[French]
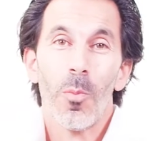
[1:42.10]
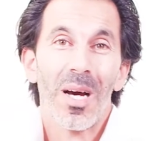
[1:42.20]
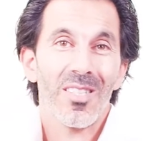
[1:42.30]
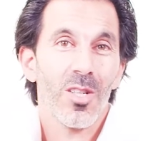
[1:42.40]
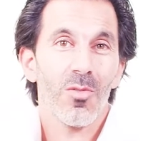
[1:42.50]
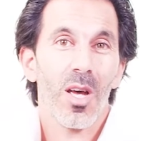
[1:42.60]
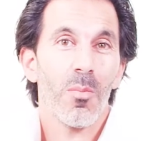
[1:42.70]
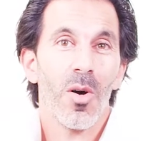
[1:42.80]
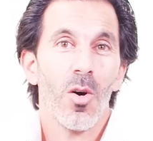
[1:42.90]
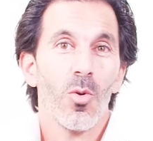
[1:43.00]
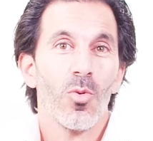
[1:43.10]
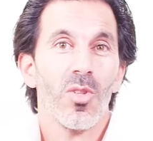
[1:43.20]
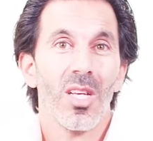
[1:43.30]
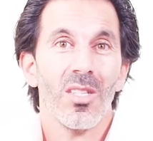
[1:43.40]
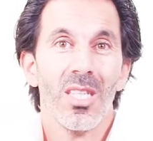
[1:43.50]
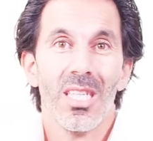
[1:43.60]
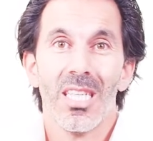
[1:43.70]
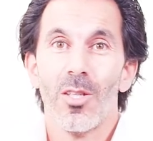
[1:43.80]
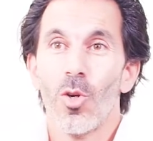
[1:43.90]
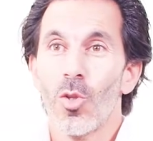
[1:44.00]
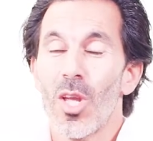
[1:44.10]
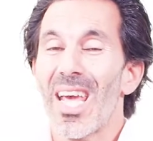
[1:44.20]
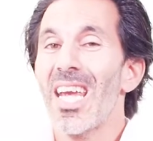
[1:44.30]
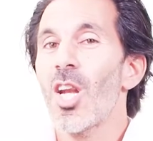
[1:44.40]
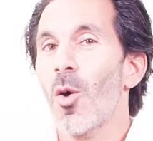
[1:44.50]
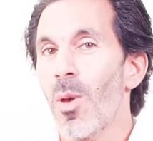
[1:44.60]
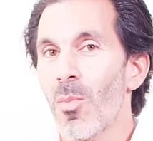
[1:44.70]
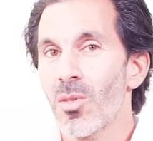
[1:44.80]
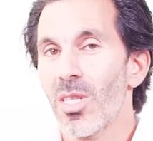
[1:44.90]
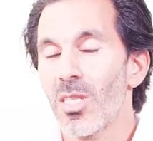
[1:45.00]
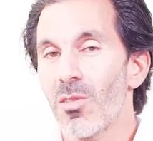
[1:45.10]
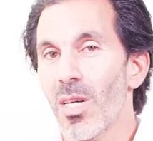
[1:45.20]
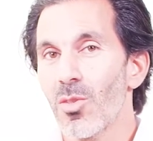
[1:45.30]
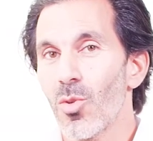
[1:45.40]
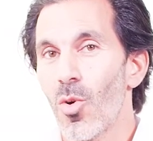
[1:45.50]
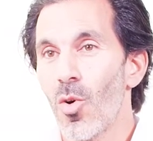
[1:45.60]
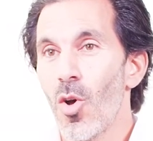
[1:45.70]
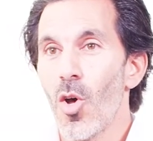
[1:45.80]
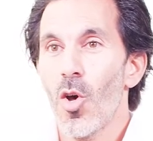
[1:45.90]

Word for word: représentent vraiment une technique qui donne énormément de satisfaction